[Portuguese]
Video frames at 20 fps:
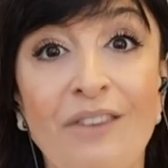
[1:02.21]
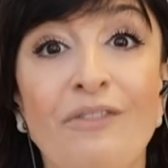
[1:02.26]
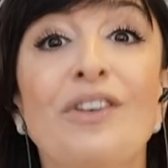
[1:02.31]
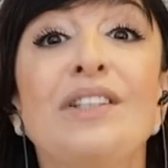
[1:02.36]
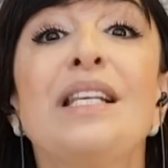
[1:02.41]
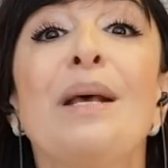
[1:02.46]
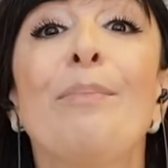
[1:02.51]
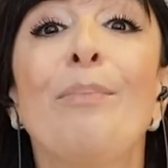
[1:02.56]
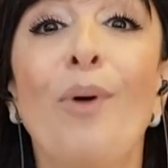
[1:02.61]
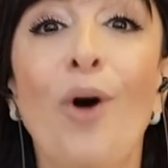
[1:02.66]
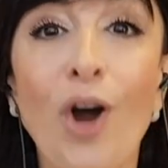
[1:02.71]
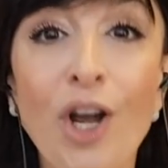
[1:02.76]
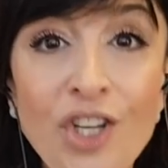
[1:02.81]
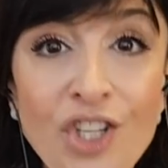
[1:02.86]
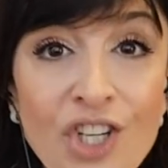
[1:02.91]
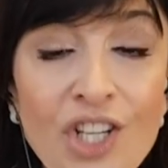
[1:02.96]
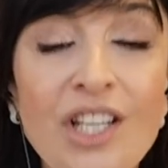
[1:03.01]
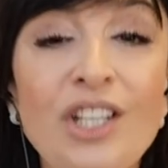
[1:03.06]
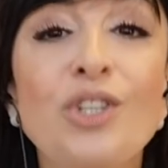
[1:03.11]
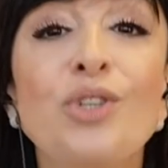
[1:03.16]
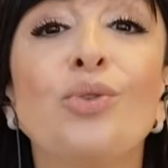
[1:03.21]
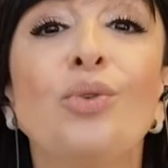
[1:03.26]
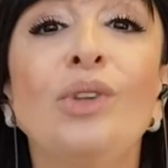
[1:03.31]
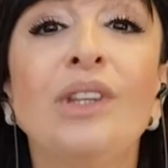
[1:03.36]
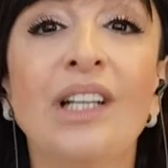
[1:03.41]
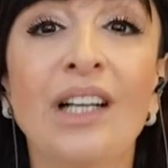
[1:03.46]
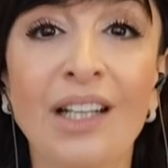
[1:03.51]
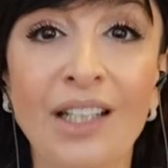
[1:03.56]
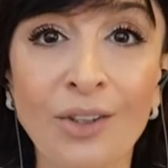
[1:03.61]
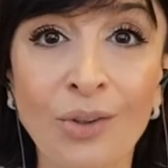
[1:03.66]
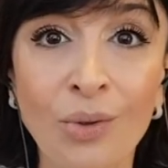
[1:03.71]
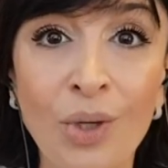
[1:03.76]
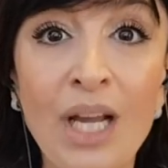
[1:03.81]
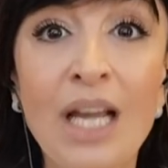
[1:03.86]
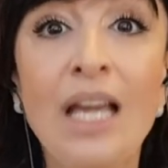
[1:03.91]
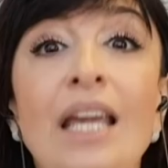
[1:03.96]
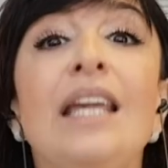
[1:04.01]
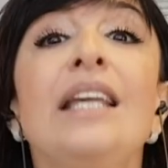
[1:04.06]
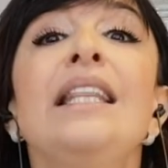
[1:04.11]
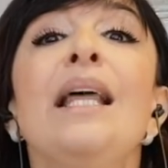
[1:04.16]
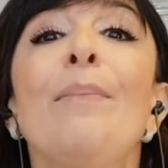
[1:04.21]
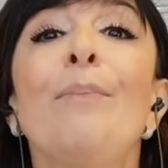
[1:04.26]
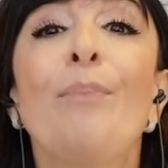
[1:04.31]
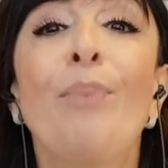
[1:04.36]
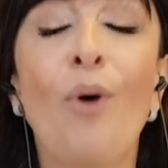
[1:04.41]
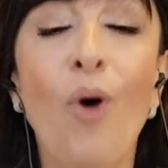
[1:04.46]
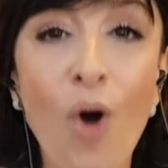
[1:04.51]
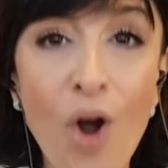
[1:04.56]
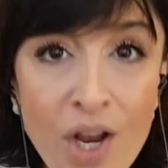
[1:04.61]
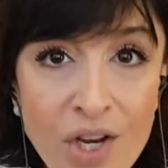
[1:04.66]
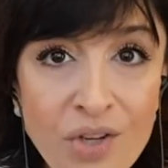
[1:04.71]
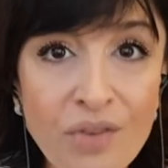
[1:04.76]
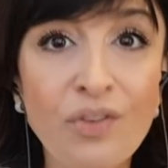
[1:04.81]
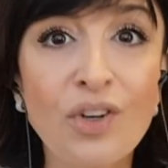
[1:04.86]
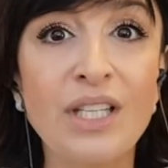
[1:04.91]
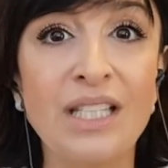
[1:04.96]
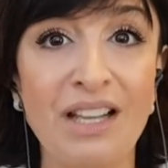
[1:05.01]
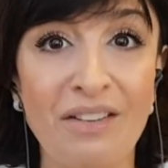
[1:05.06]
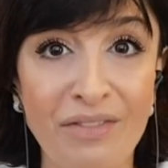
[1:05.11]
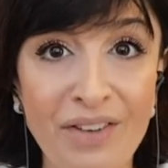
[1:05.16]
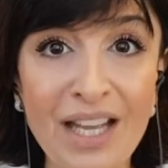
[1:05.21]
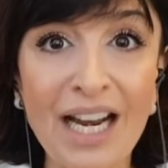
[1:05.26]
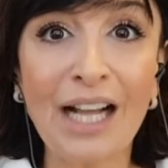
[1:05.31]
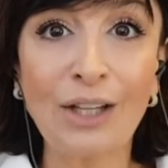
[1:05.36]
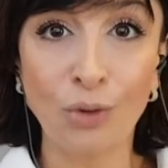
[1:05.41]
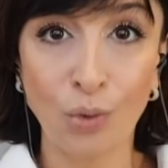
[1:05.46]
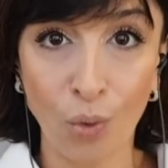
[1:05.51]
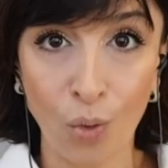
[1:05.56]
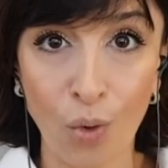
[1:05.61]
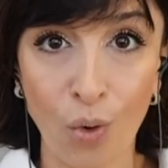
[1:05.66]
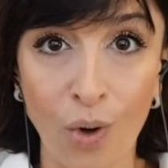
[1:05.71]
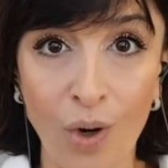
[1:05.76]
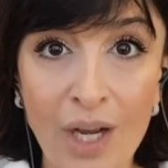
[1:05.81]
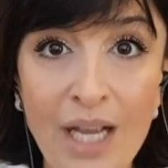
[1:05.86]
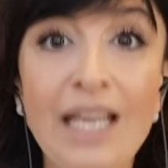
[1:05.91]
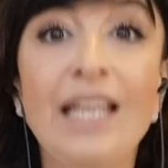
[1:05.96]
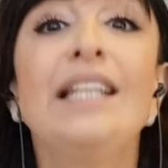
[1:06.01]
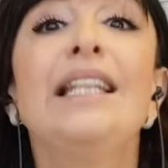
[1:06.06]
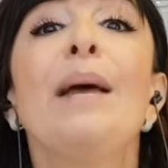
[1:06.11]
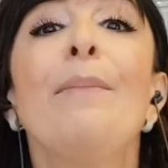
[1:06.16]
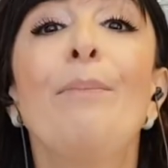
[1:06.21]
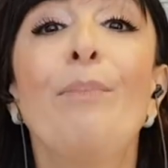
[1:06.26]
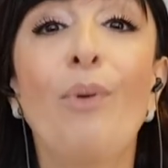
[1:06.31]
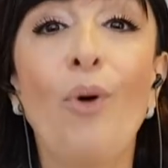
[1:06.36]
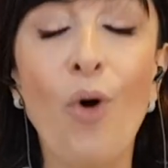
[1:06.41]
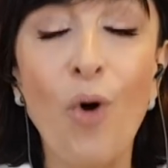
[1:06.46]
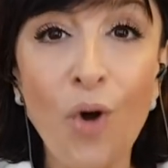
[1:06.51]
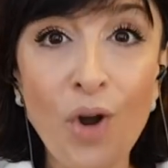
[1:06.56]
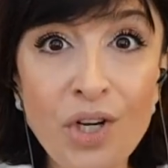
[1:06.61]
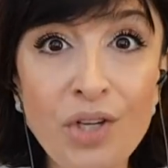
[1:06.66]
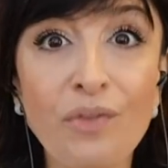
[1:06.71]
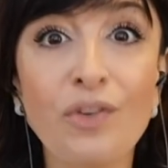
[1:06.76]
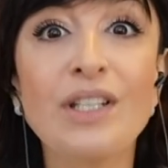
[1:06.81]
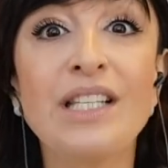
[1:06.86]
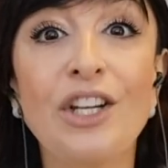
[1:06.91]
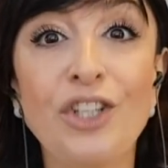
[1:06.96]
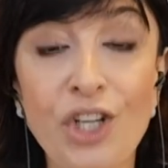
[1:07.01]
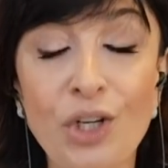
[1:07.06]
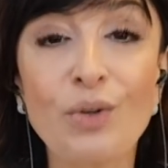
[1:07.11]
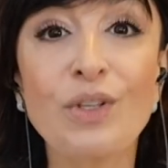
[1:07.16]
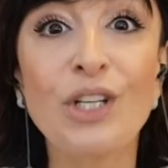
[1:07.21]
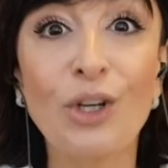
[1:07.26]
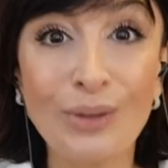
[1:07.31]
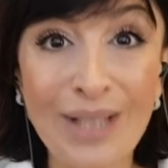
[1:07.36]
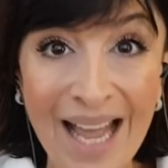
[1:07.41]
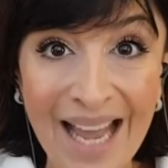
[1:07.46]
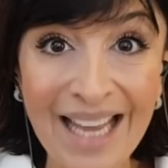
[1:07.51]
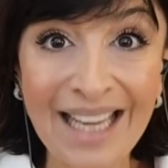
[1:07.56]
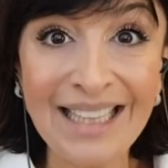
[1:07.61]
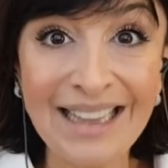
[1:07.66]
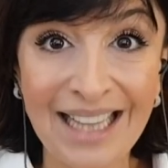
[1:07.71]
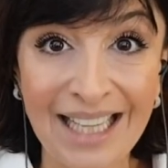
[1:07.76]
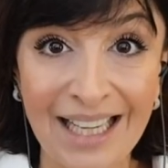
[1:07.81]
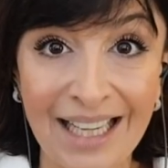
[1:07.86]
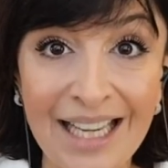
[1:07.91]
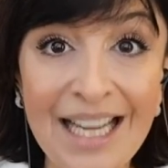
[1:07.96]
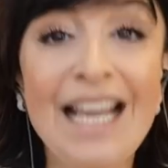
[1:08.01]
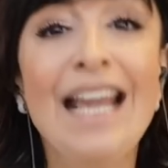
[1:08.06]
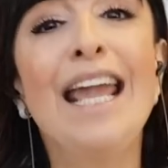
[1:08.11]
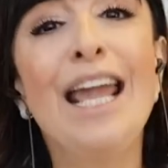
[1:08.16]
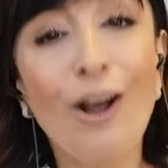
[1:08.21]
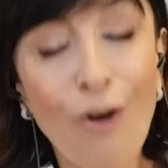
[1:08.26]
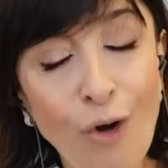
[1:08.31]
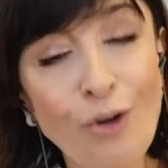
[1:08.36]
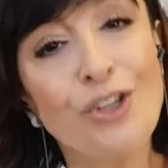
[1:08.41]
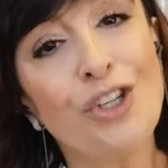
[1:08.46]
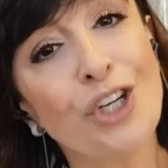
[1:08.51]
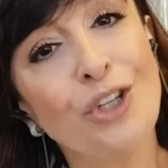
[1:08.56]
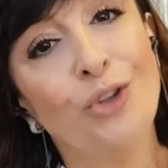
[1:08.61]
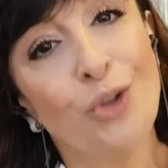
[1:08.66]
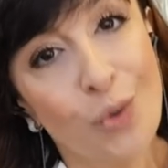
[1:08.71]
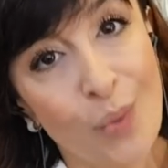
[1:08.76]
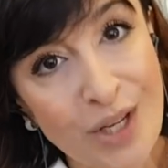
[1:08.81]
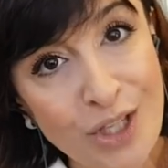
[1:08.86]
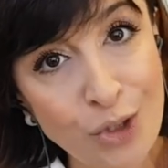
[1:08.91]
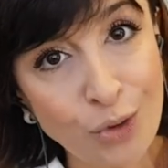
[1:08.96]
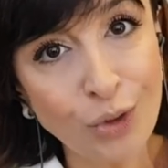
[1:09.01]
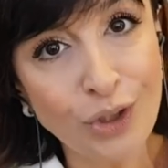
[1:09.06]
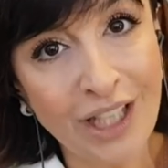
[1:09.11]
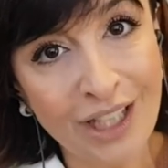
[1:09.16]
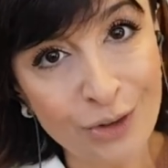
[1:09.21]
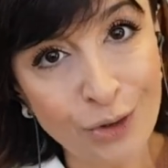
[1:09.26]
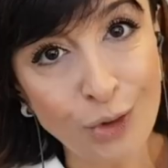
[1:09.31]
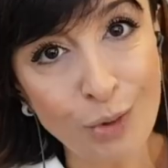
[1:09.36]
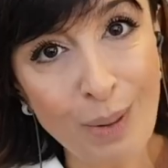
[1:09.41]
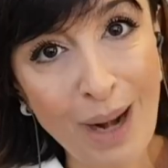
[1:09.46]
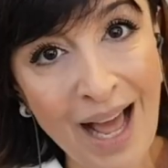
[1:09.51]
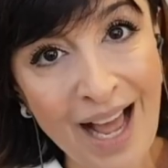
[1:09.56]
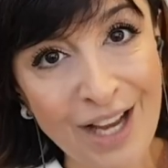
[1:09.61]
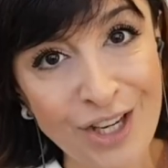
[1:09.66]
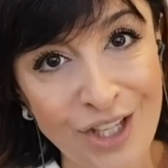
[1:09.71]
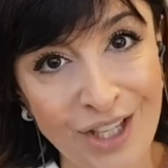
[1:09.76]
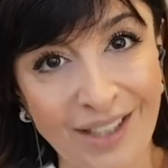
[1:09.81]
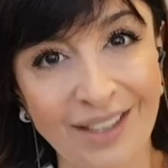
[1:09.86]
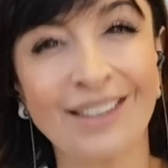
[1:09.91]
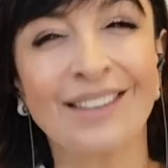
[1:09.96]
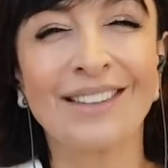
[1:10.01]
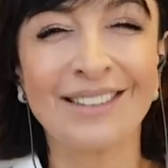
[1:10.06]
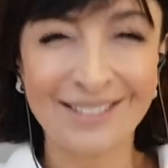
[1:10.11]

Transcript: Você pode ir estudando e depois você vira ator e depois você tira o seu DRT e continua estudando dublagem.